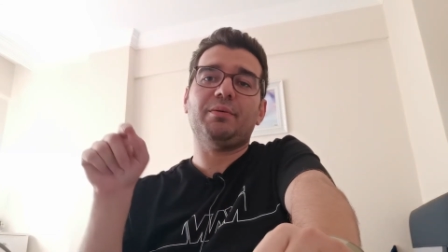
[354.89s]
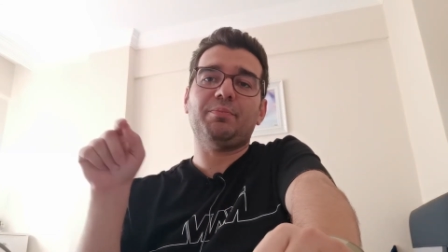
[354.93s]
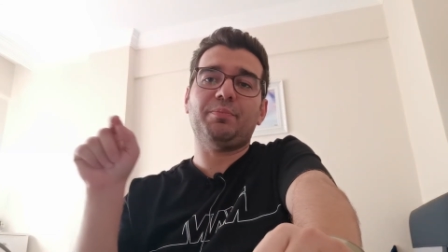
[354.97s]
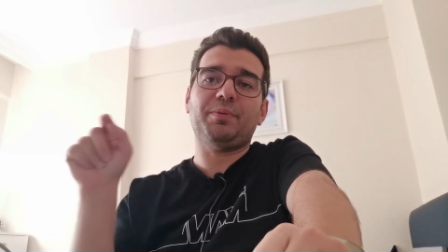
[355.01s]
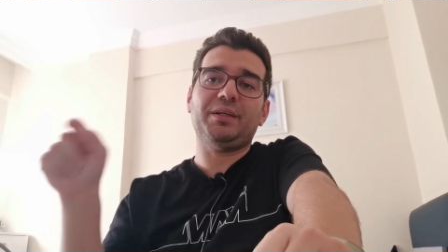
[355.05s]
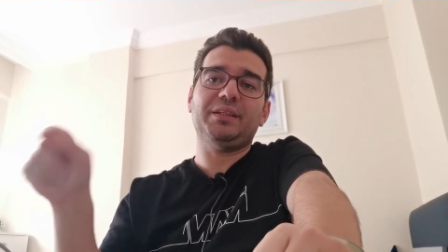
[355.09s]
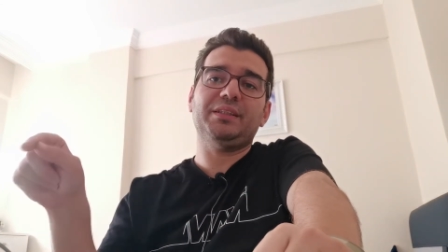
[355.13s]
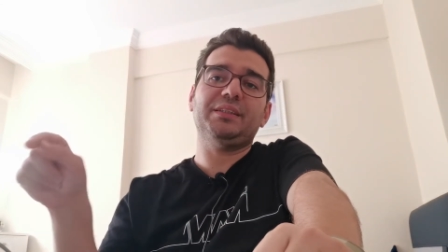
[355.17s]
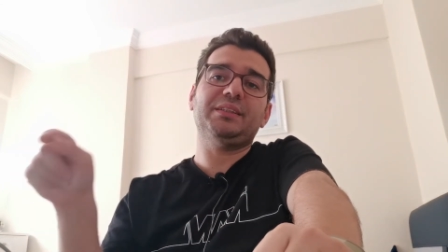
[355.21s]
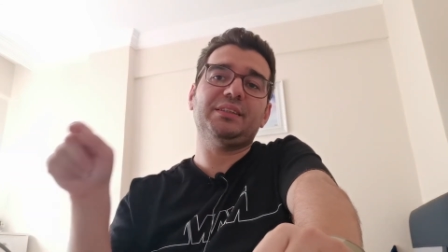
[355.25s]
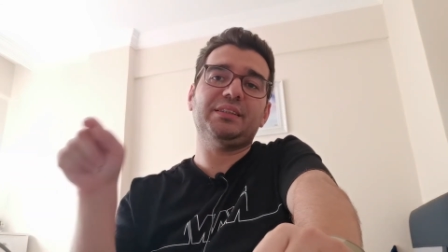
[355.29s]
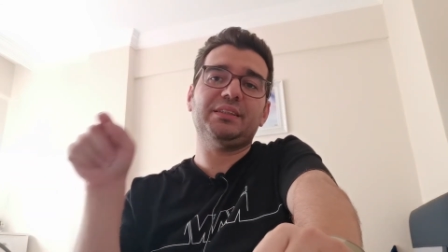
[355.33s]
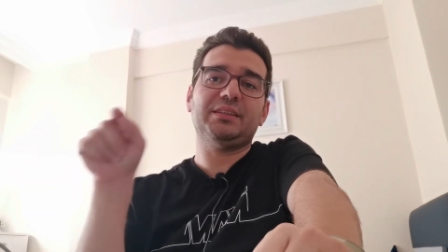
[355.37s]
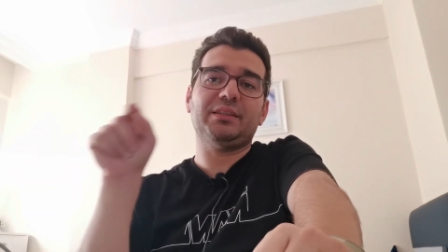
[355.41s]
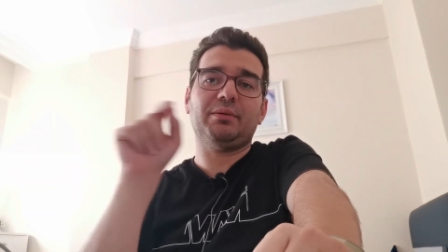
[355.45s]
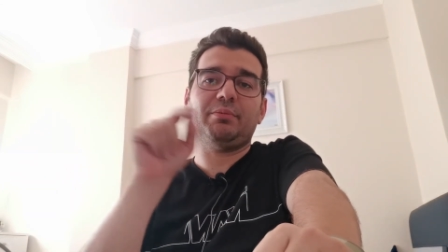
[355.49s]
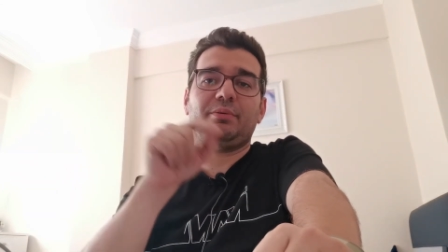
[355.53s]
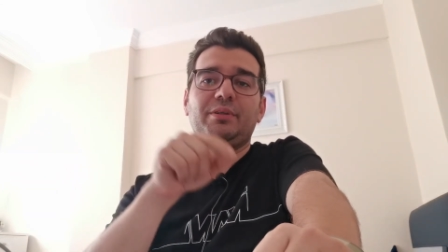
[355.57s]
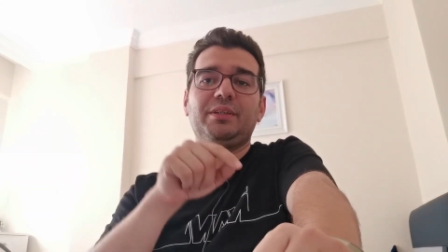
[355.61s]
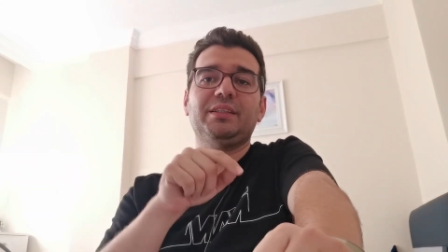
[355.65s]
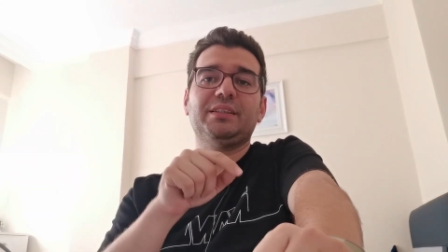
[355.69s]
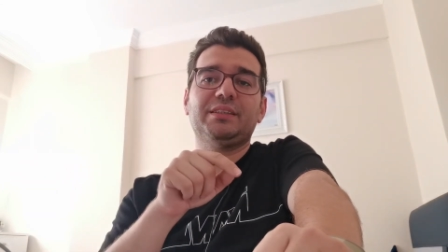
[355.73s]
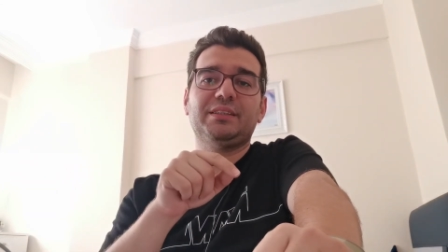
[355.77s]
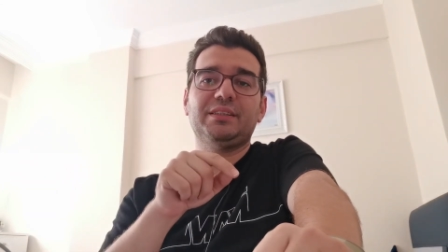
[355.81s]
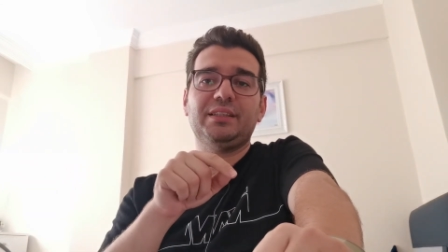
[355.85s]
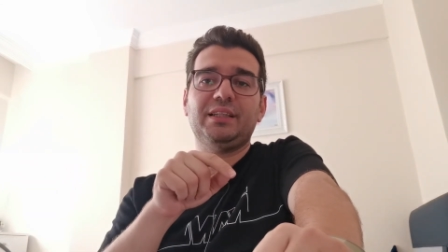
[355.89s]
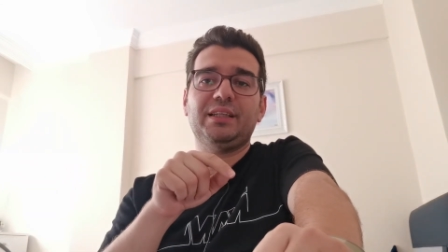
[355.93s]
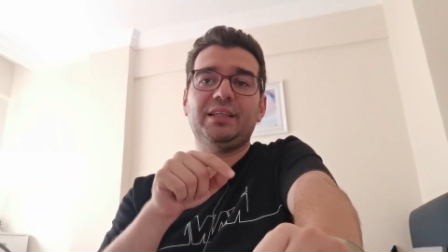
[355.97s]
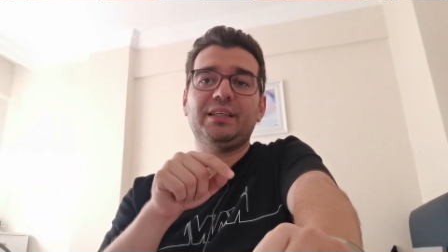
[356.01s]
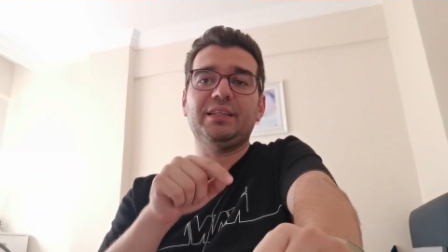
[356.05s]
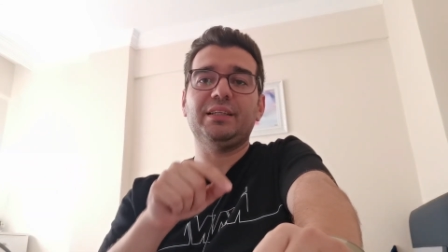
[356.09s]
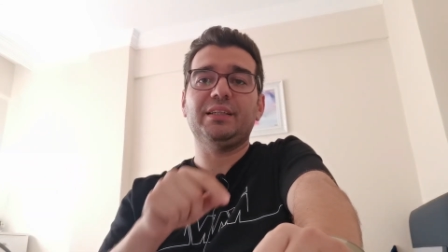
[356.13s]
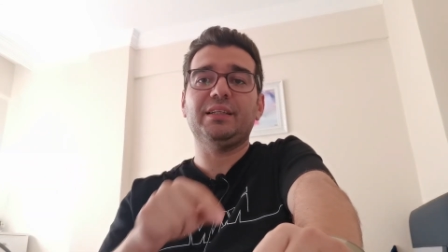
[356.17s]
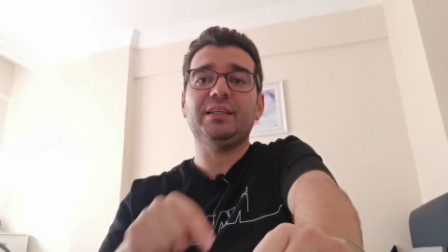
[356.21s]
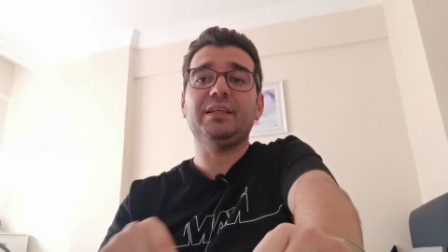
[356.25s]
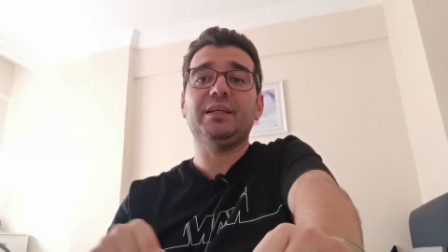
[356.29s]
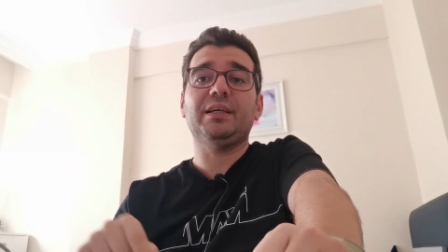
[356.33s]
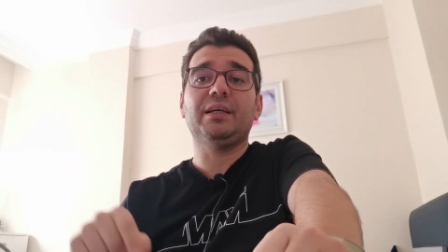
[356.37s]
apandisit ameliyatı ile
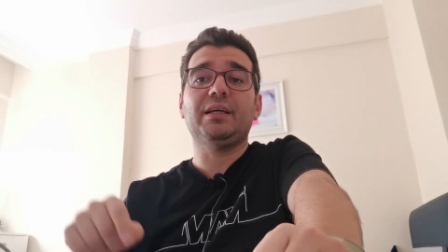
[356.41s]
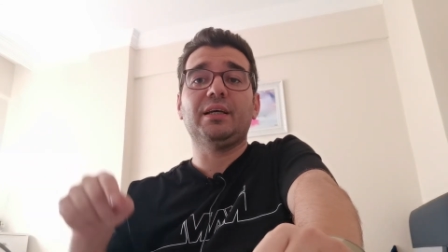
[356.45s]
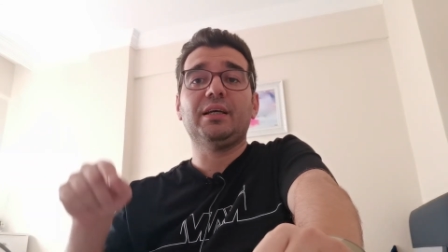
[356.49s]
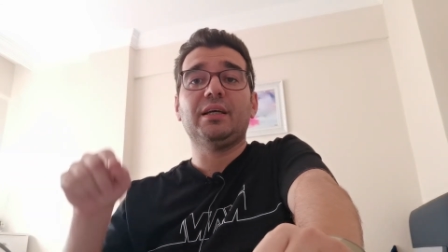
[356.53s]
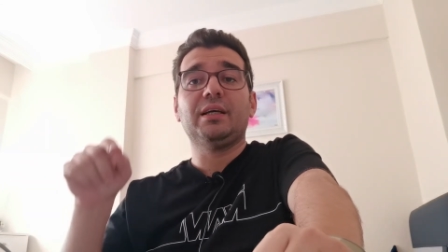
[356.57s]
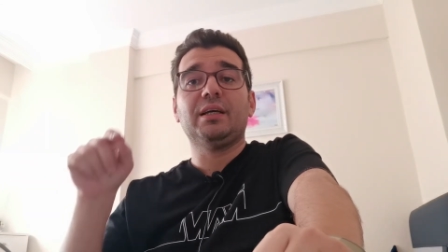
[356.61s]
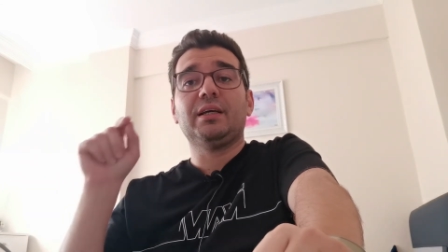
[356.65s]
ilgili